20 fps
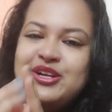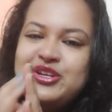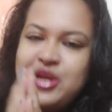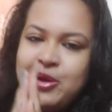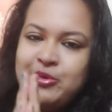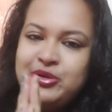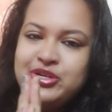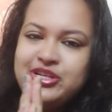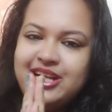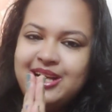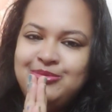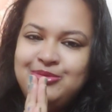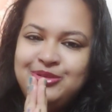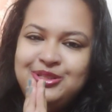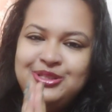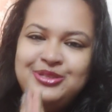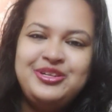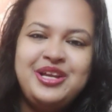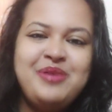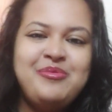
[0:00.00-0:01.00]
নমস্কার
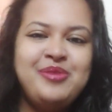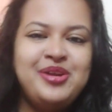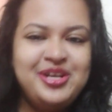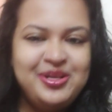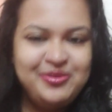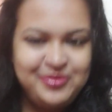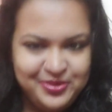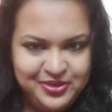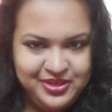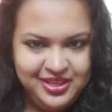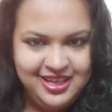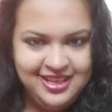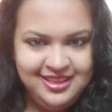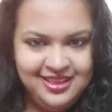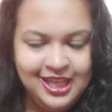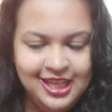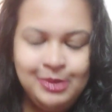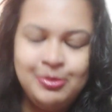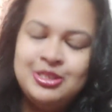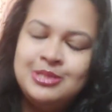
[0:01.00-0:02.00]
বন্ধুরা আমার নাম
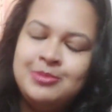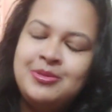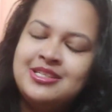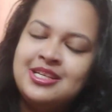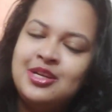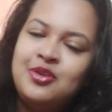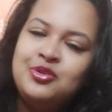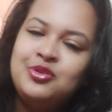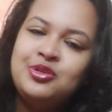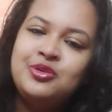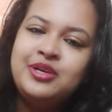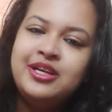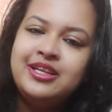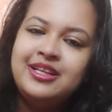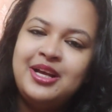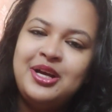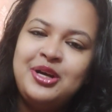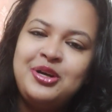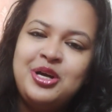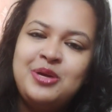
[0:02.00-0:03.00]
অঙ্কিতা তোমার যেমন নতুন হয়ে
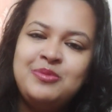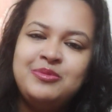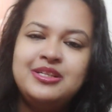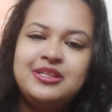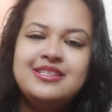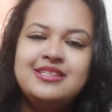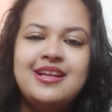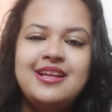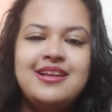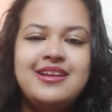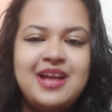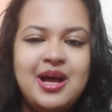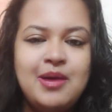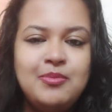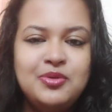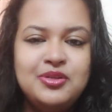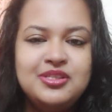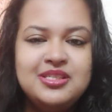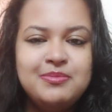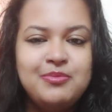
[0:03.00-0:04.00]
থাকো আমার চ্যানেলের নাম
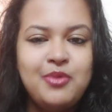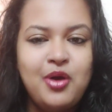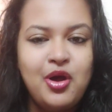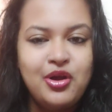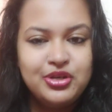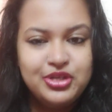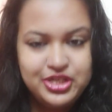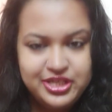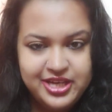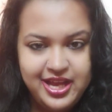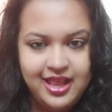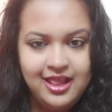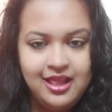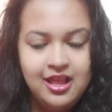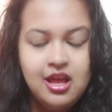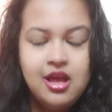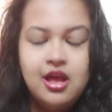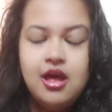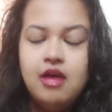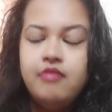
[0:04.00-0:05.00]
হচ্ছে বংশাল
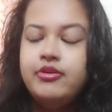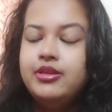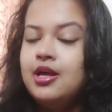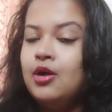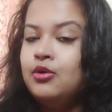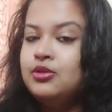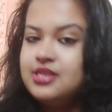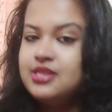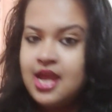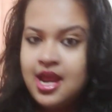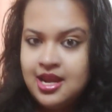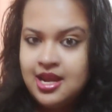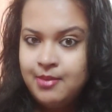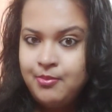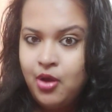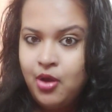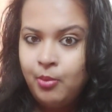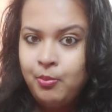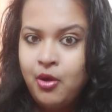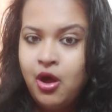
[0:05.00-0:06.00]
উইদাউট এনি
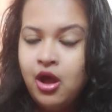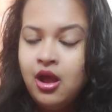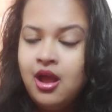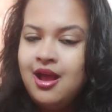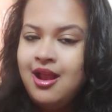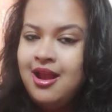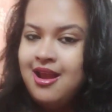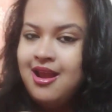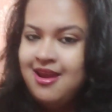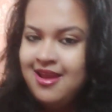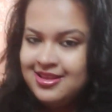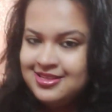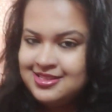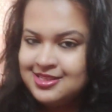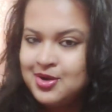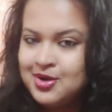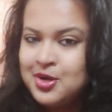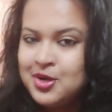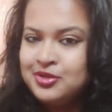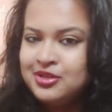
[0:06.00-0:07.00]
বক বক লেস
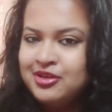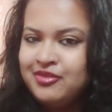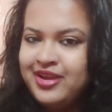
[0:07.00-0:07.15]
গো টু দ্য